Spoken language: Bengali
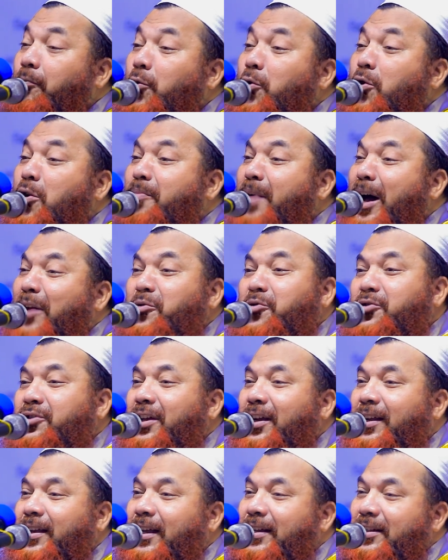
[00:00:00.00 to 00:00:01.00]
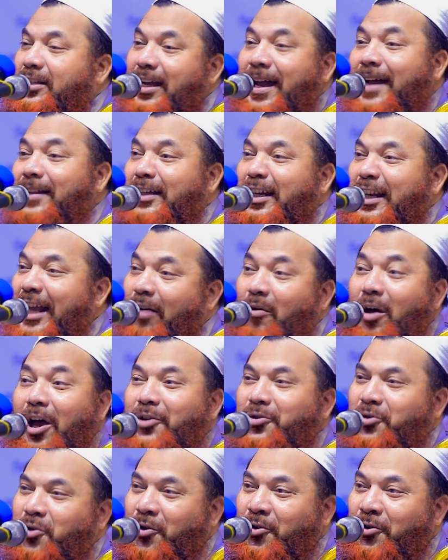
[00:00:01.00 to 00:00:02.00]
বুড়ো মানুষদেরকে জেহাদে
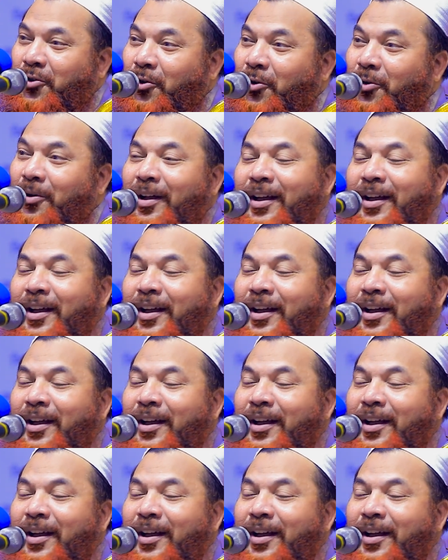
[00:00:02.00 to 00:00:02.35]
নেওয়ার জন্য